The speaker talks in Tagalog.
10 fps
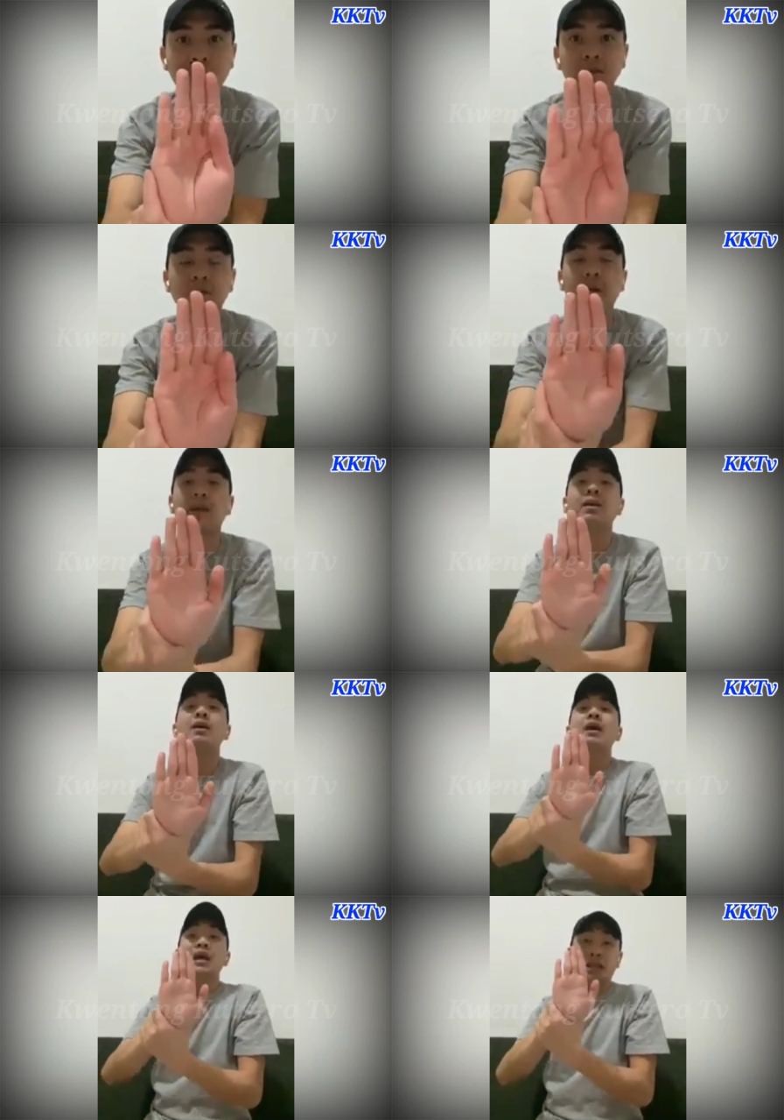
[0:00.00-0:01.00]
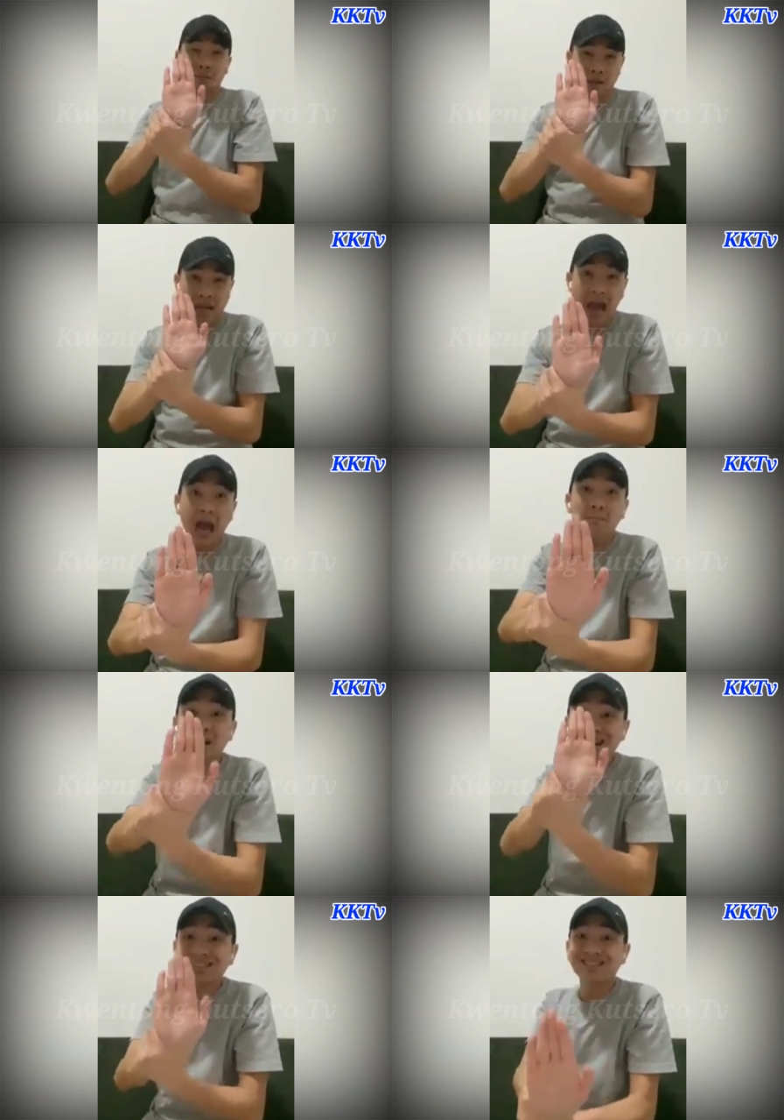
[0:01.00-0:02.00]
Okay? ng
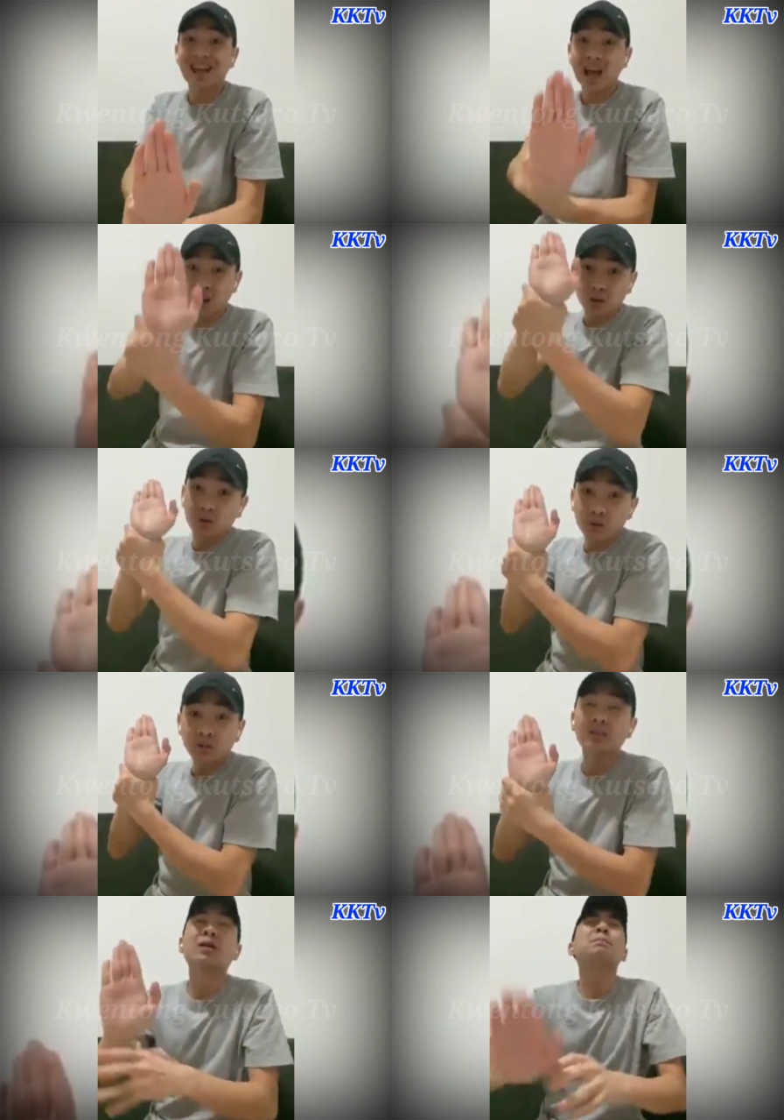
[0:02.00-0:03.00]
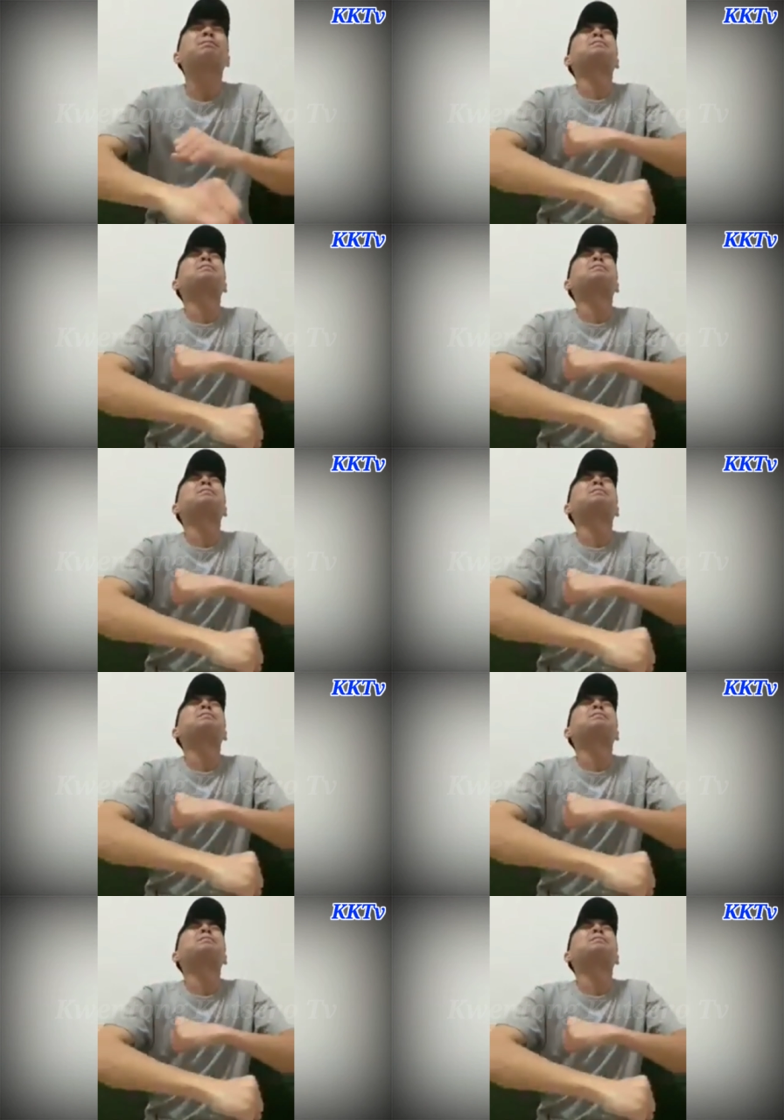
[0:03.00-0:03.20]
mayamang tao na